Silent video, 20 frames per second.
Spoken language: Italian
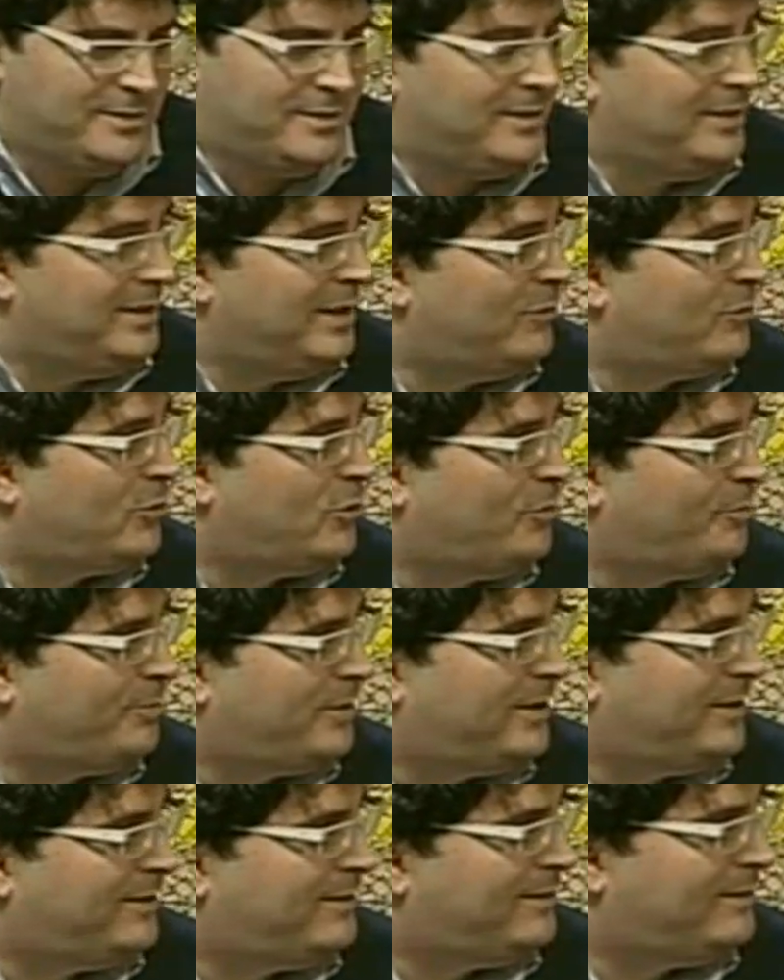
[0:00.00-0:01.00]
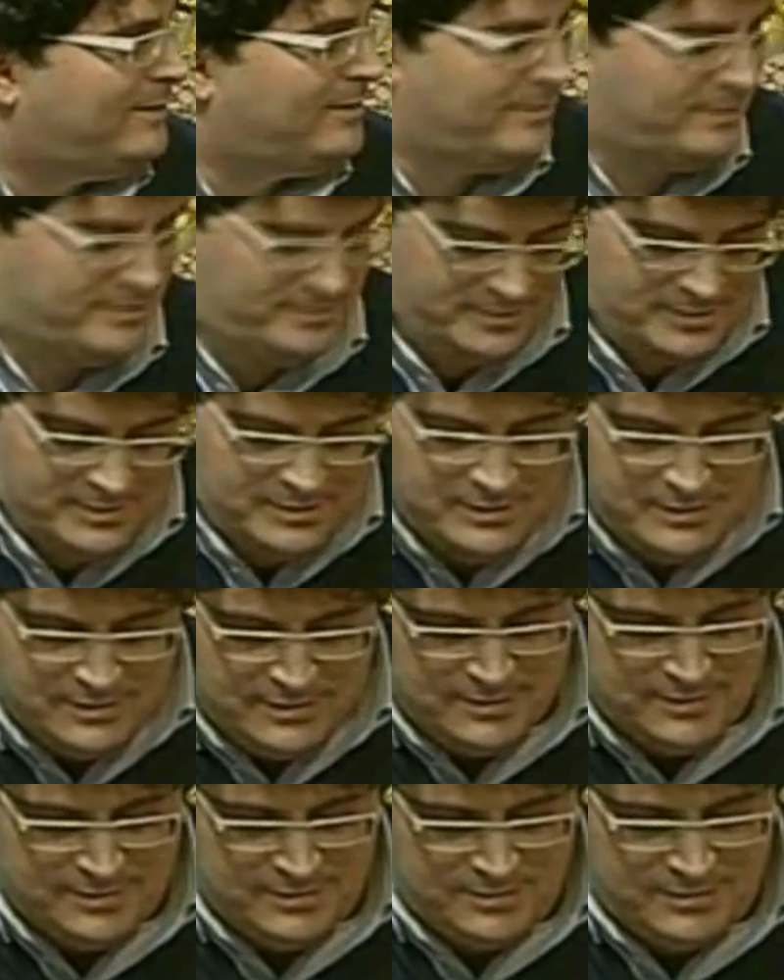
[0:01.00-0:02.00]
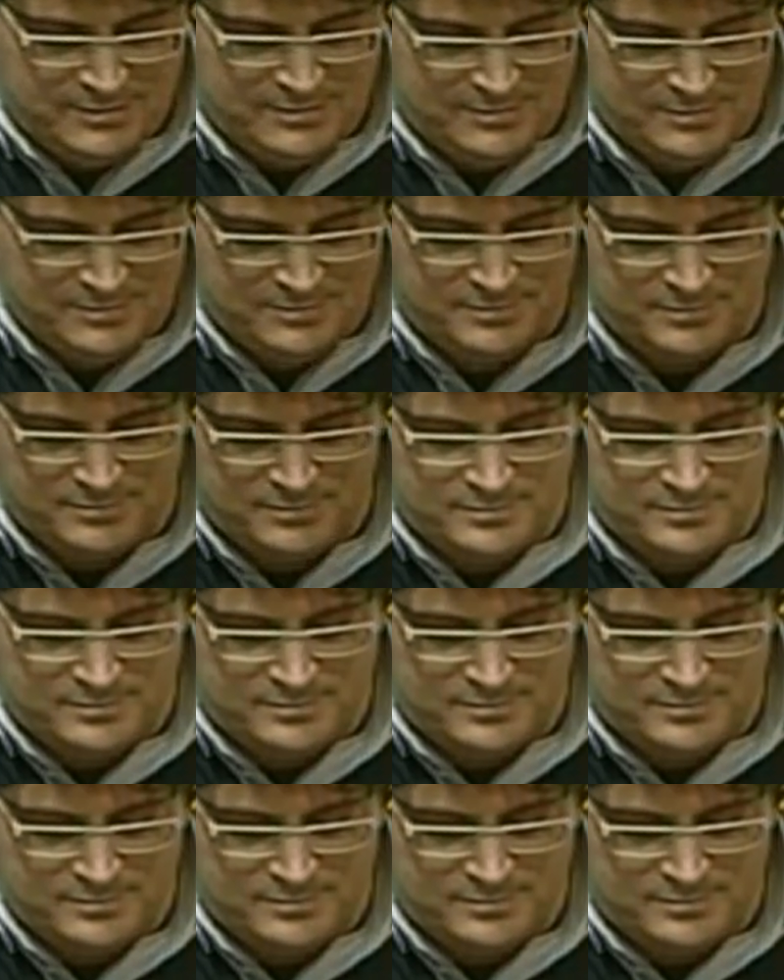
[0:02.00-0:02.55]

rimane solamente un termine per riempirsi la